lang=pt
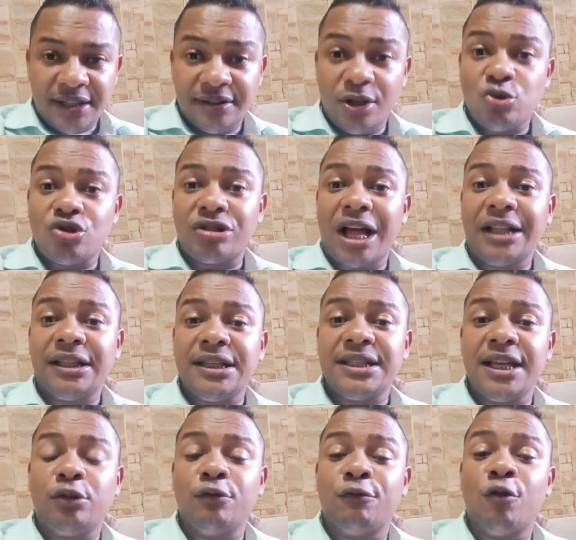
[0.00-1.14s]
Deus está
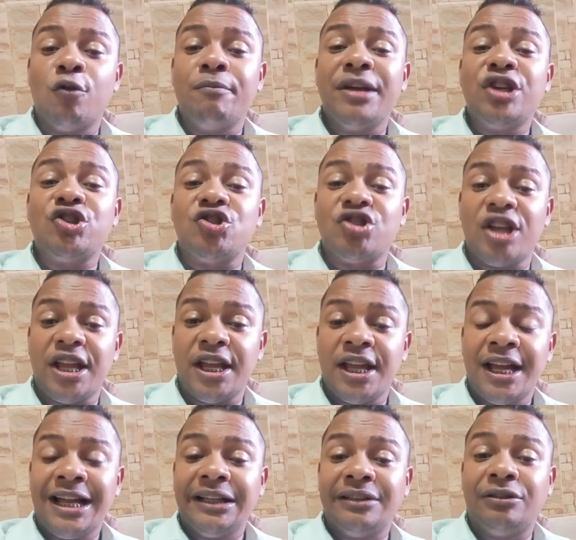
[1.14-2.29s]
dizendo: vou mexer
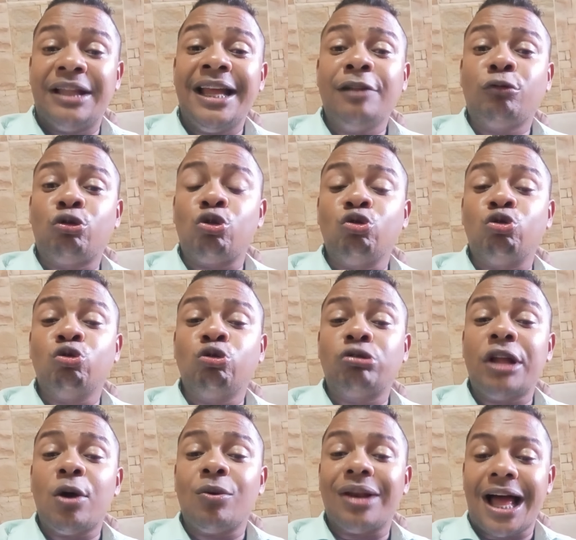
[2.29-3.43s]
dentro do
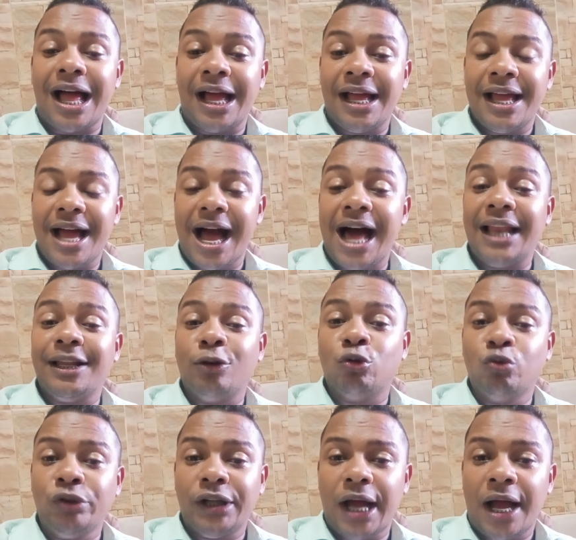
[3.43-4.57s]
teu lar
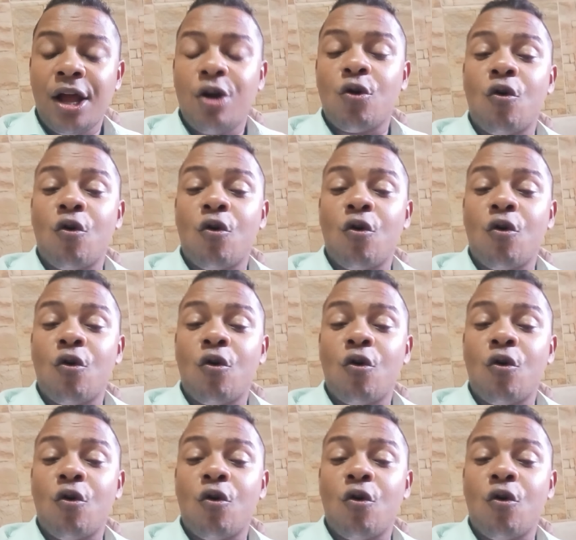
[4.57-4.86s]
aleluia,